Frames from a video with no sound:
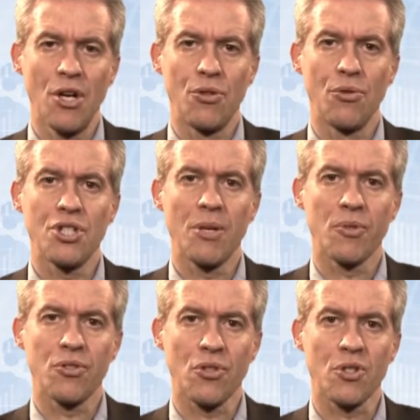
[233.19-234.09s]
non c'è
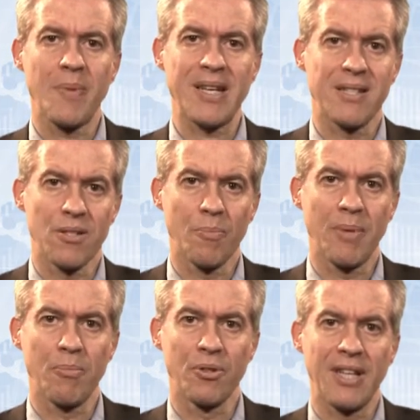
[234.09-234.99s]
molto spazio
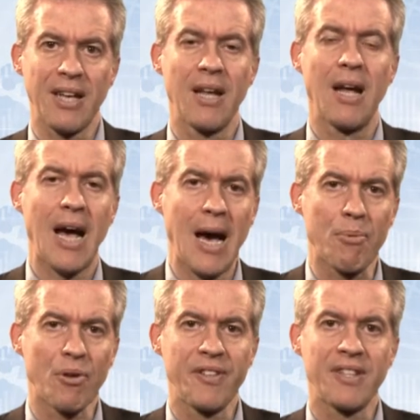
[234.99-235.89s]
per poter
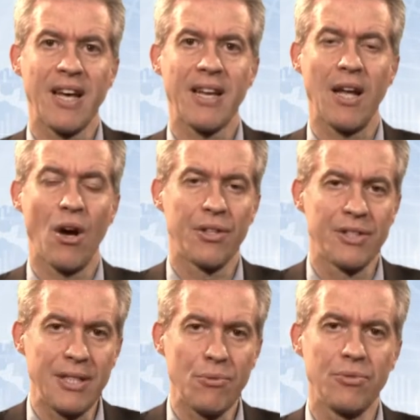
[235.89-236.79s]
approfittare
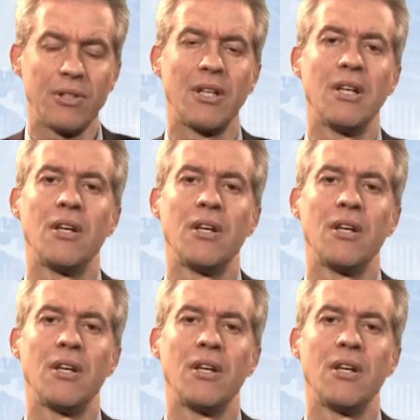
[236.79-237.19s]
di un